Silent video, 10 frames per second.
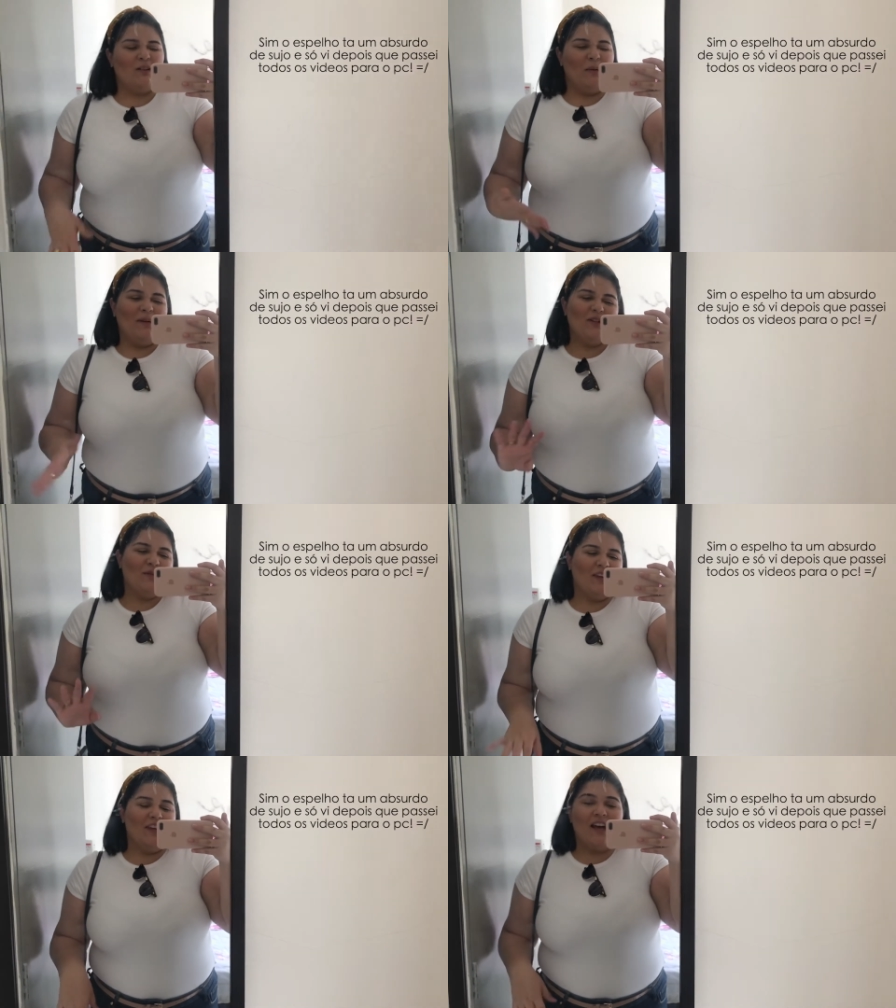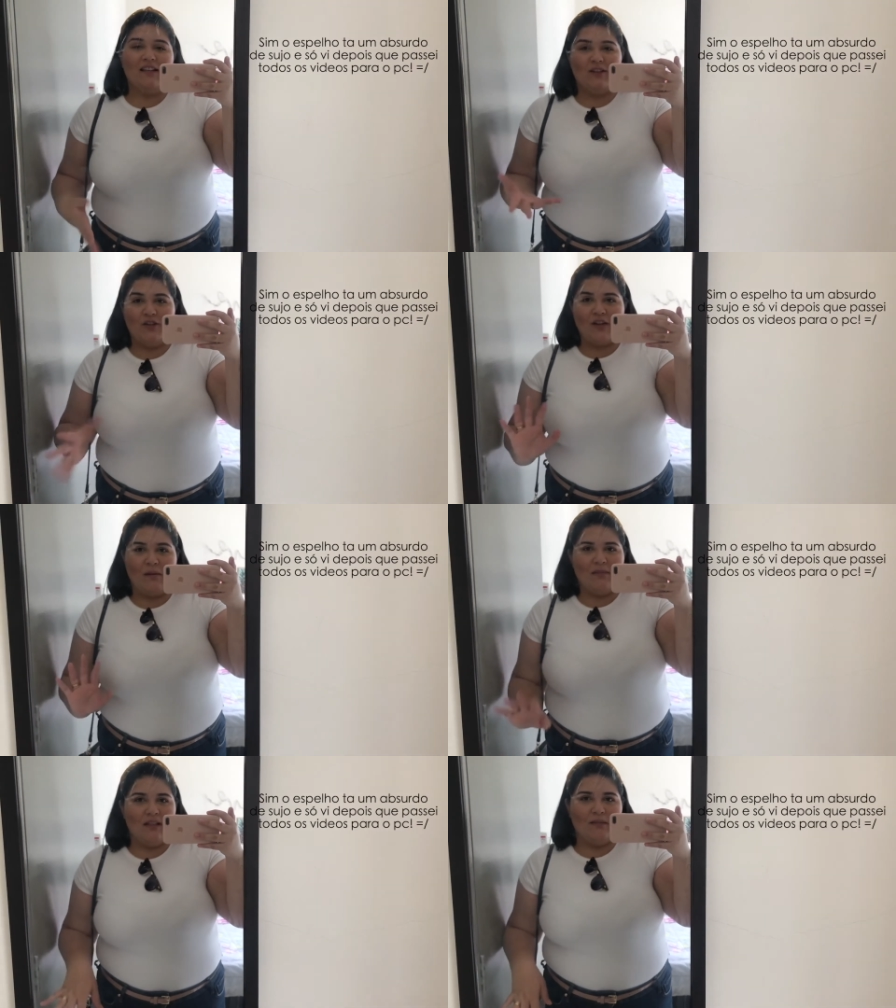Normalmente eu fico em casa só de
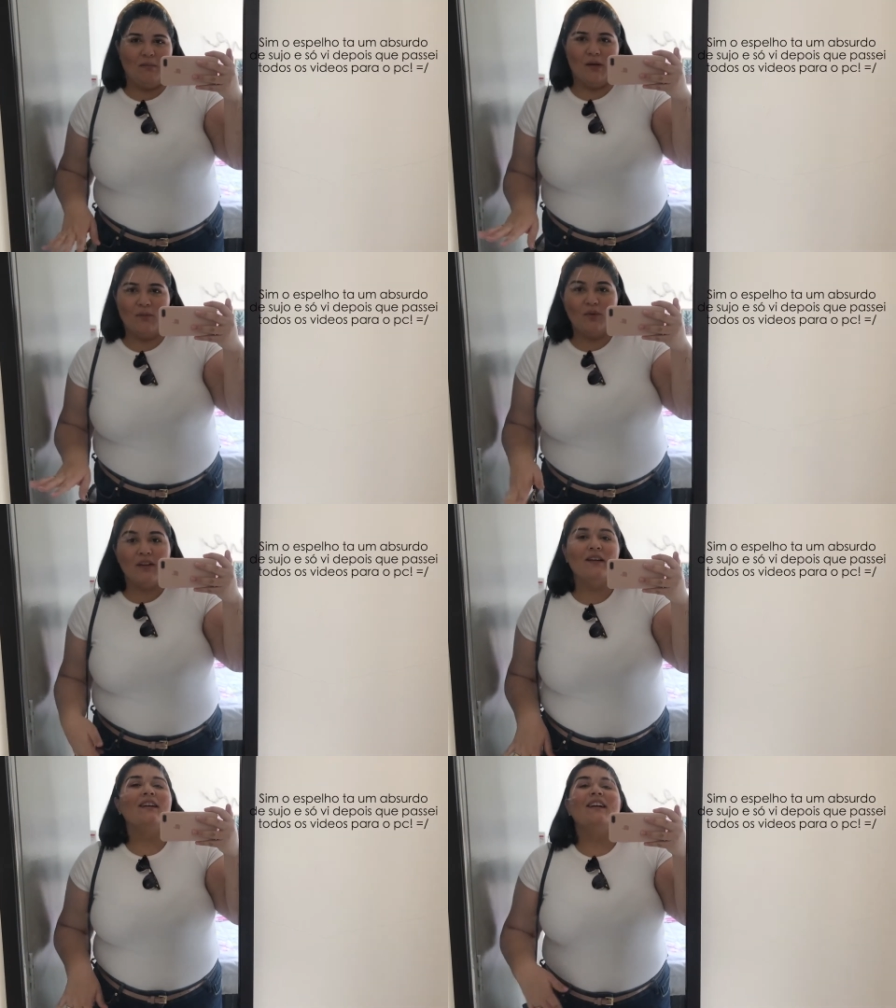camiseta e bermuda,